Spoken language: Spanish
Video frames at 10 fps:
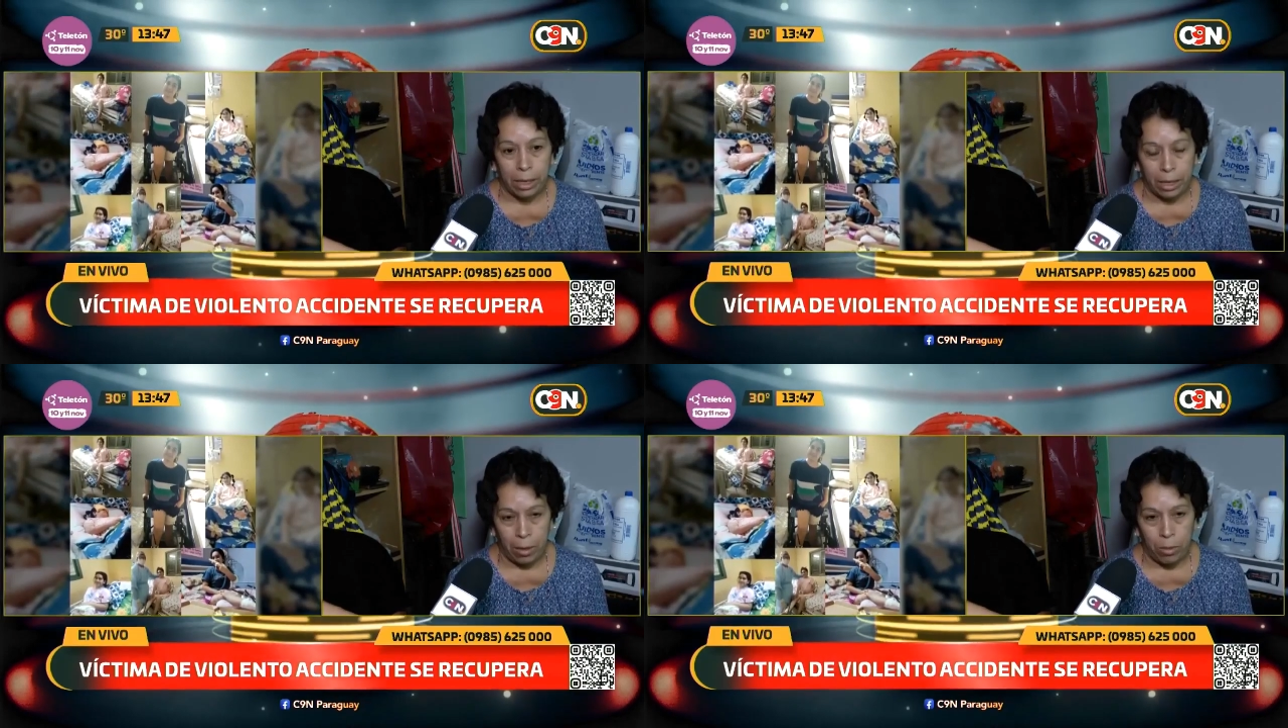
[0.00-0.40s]

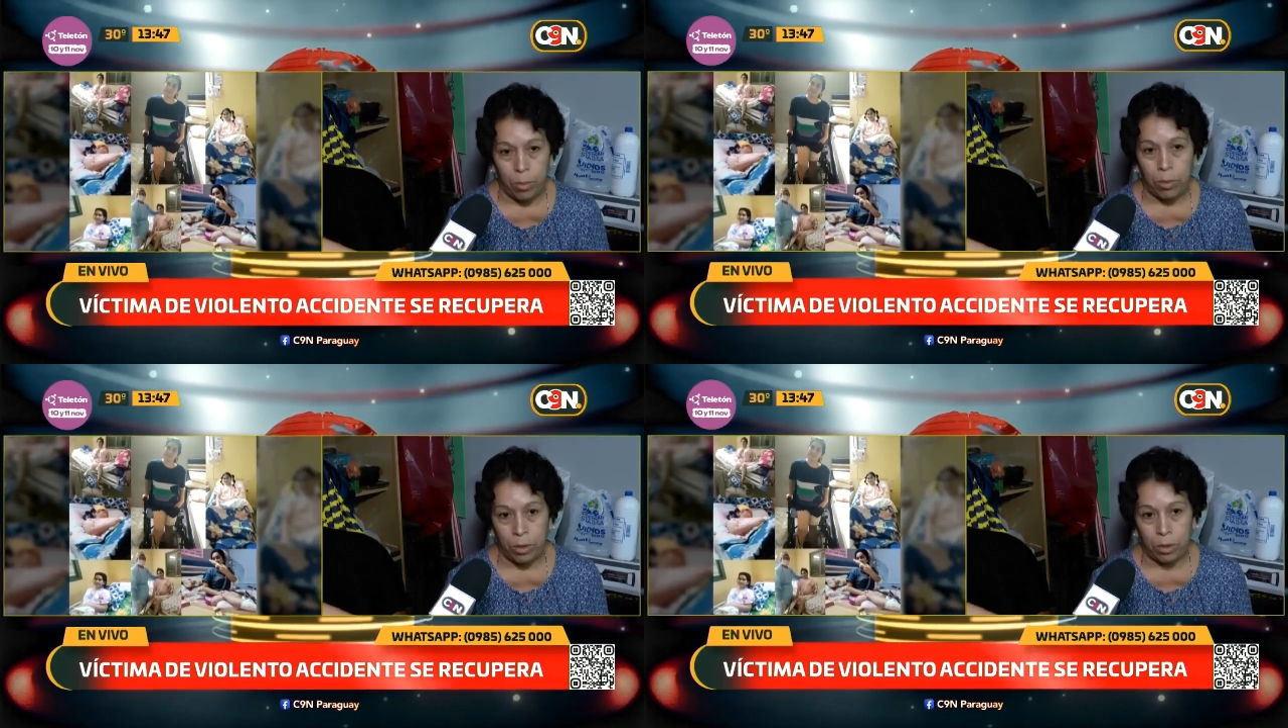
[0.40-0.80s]
que
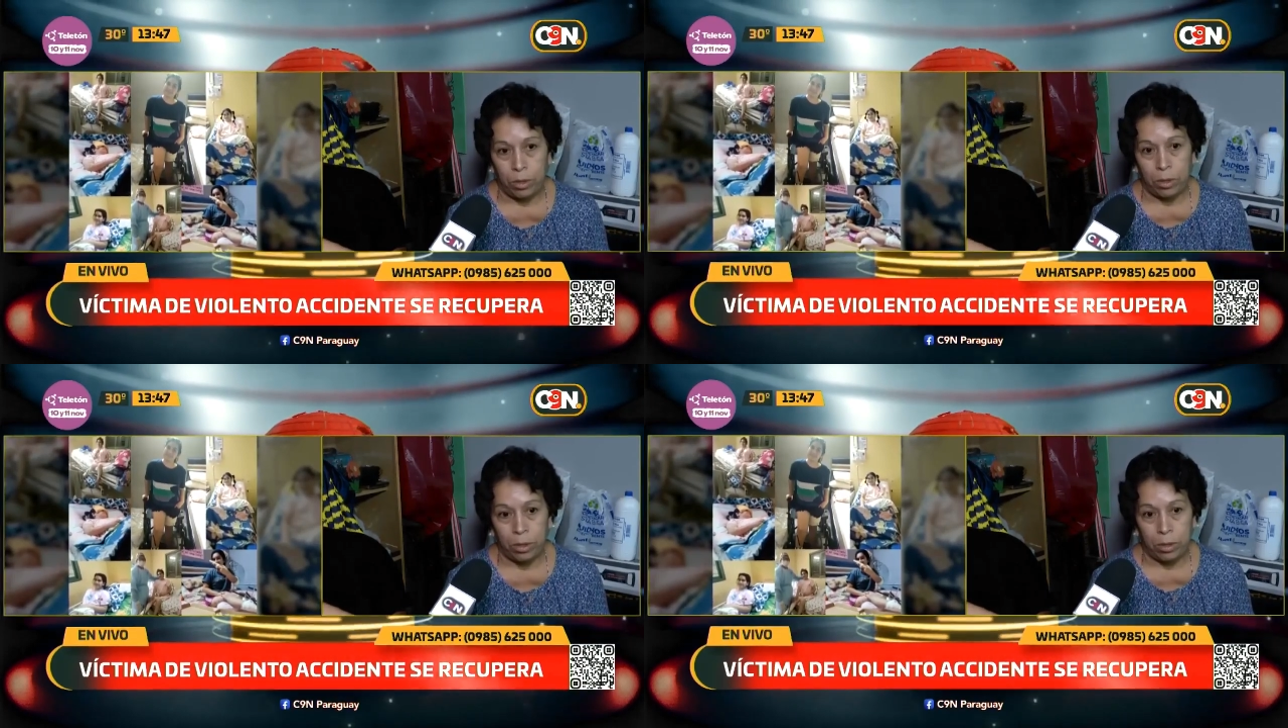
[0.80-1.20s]
estamos
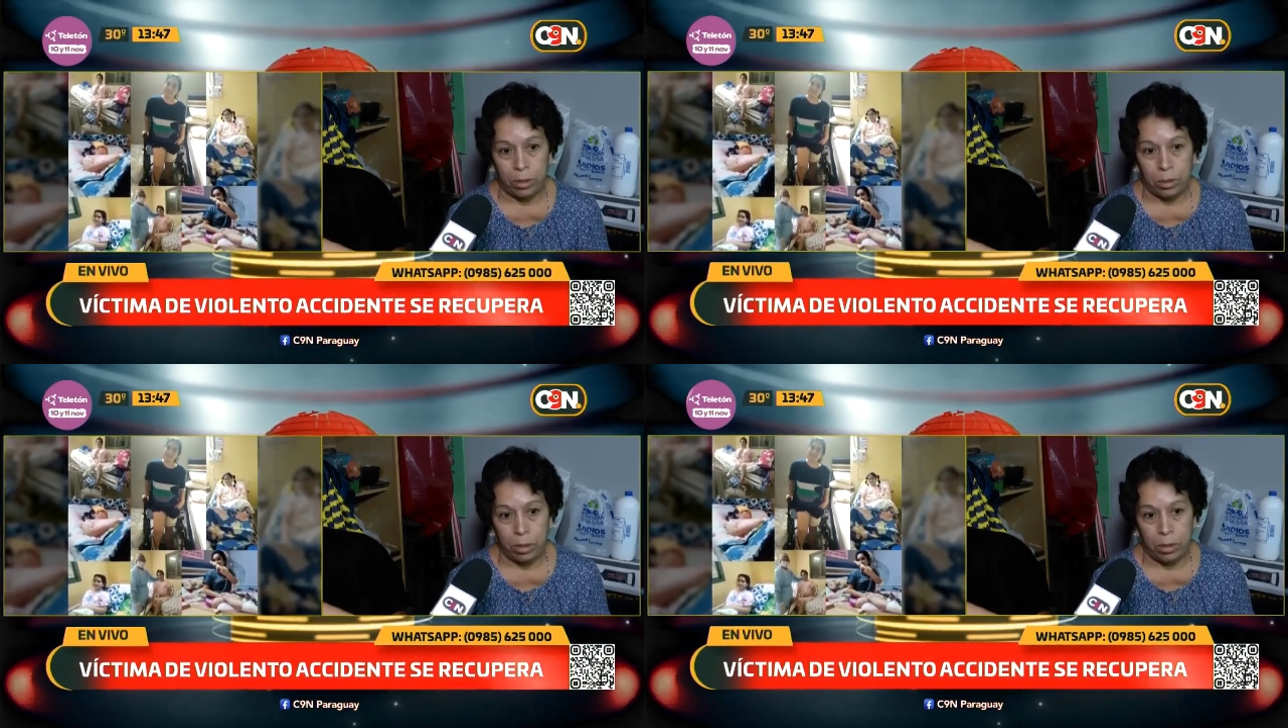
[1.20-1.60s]

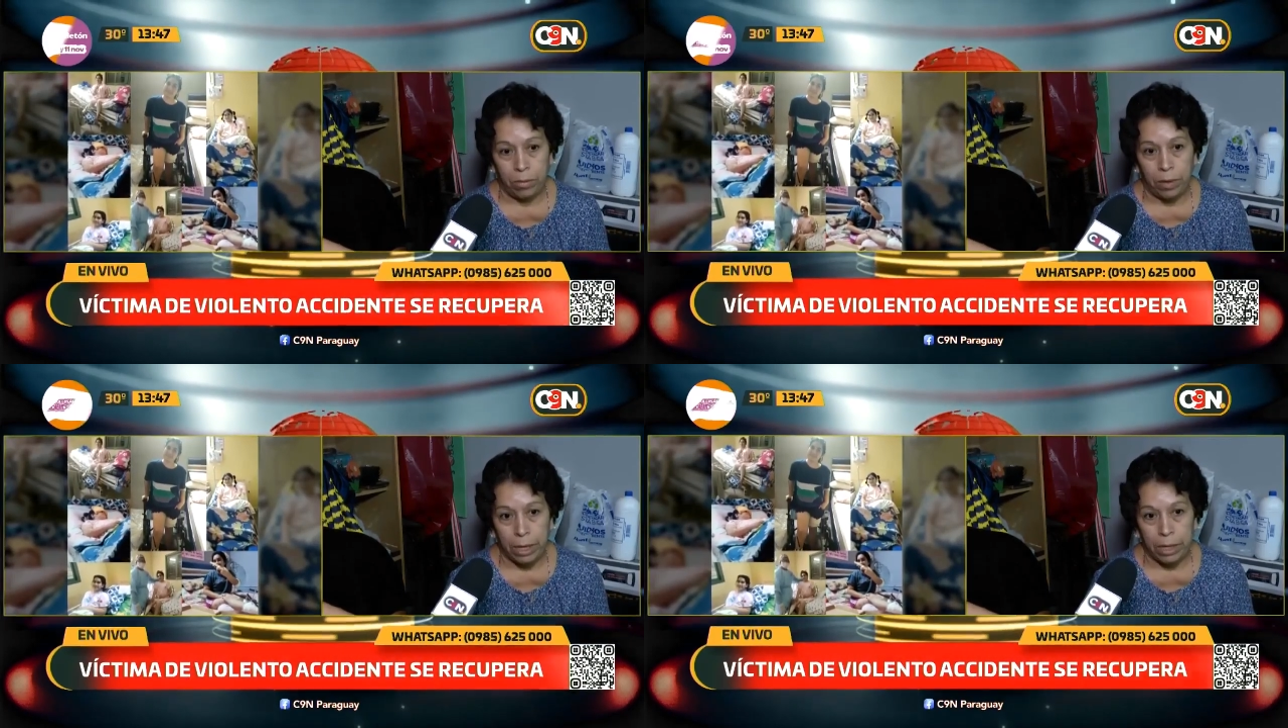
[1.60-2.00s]
por
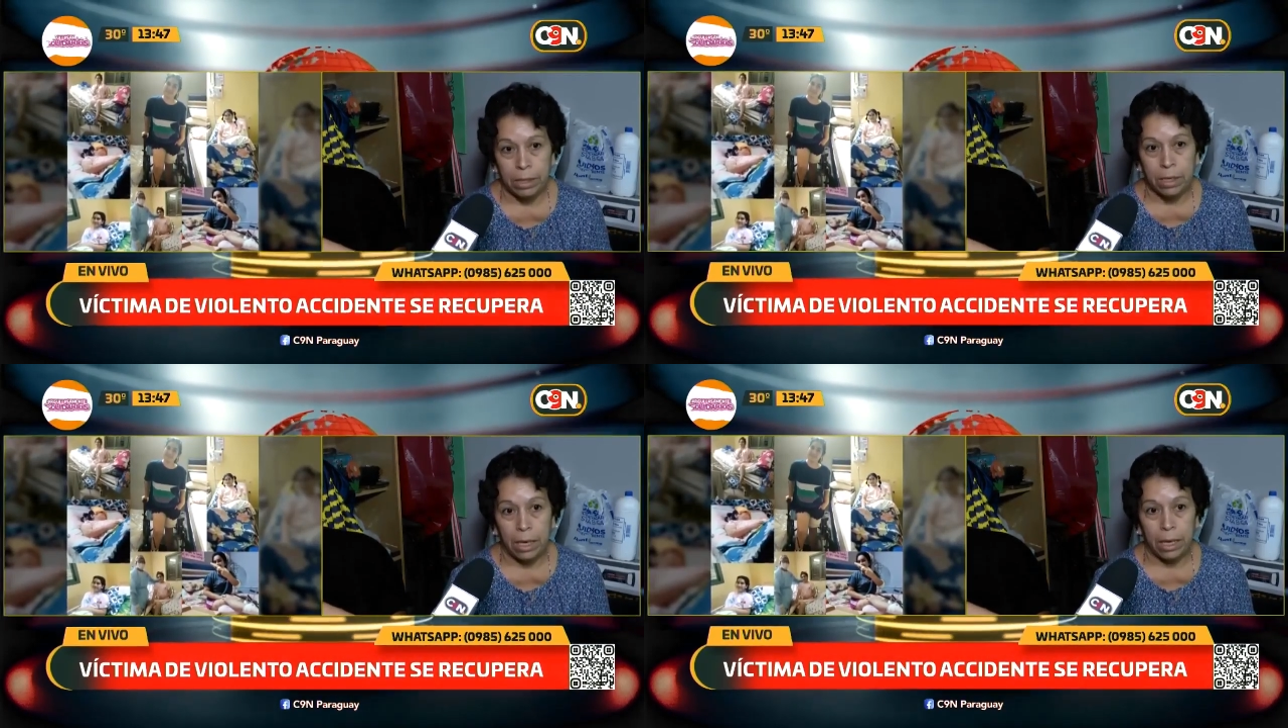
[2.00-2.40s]

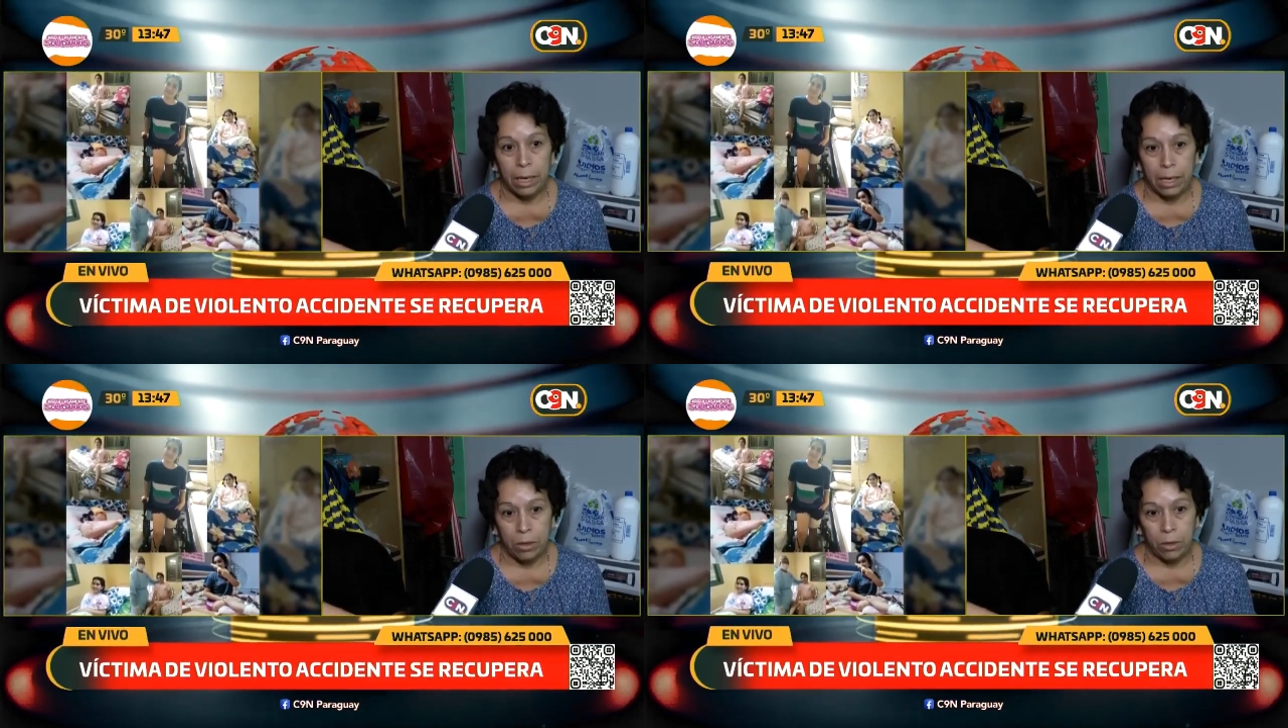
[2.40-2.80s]
ver si
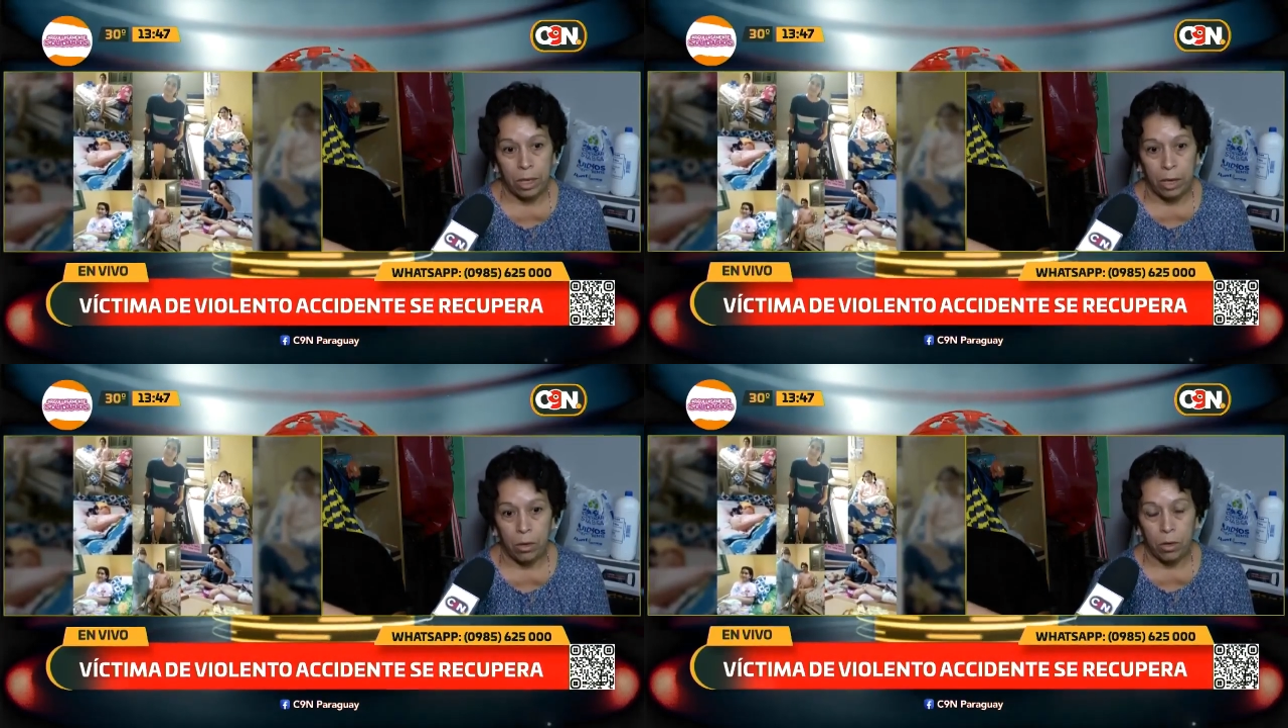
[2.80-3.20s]
es que ya
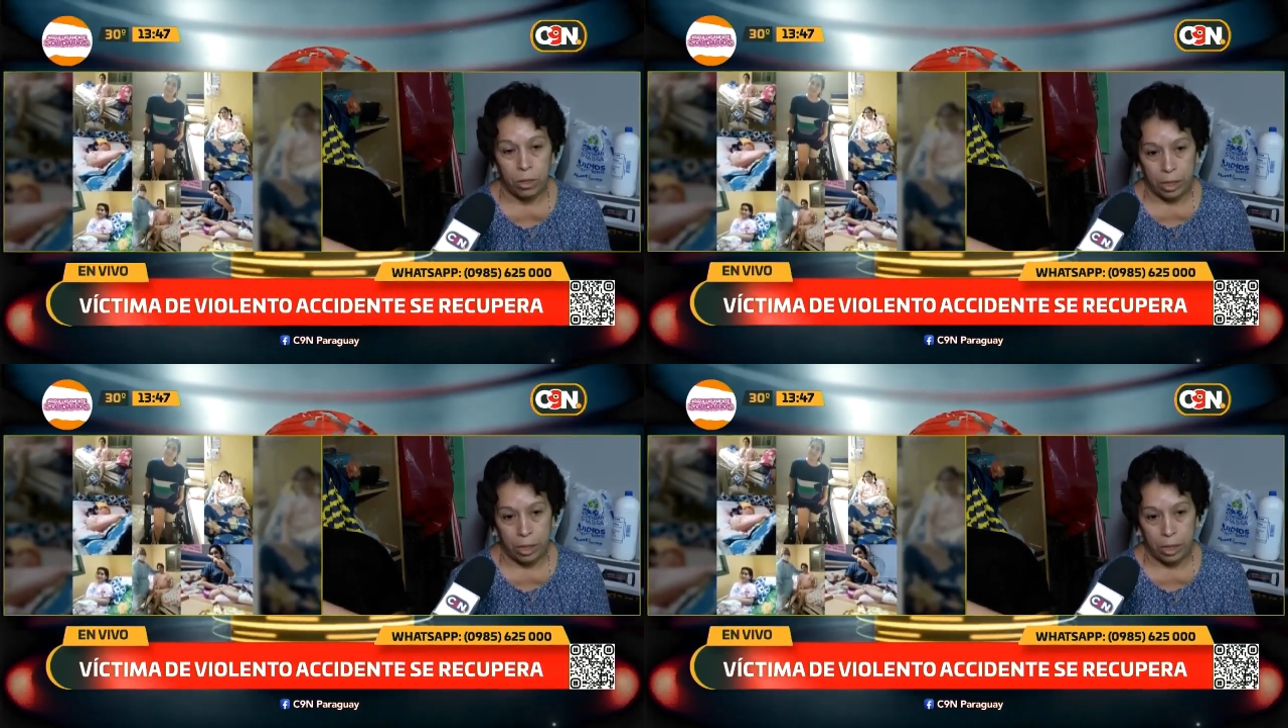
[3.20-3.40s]
no salió o